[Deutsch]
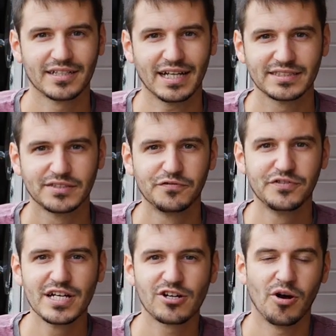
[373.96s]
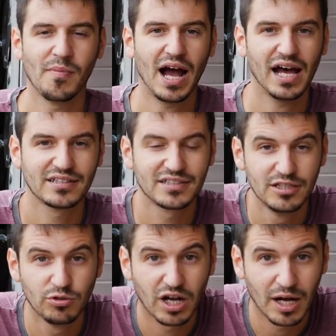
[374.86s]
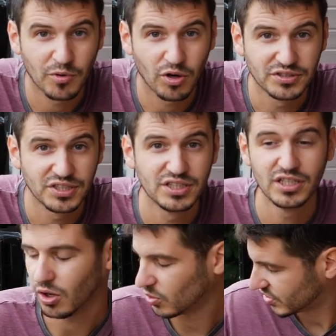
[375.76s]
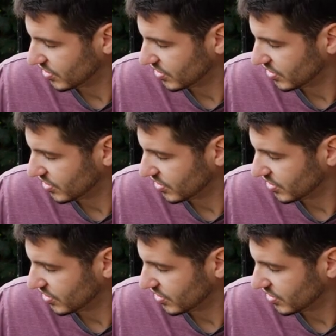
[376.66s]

Ganze 4,8 Kilogramm konnte ich hier aus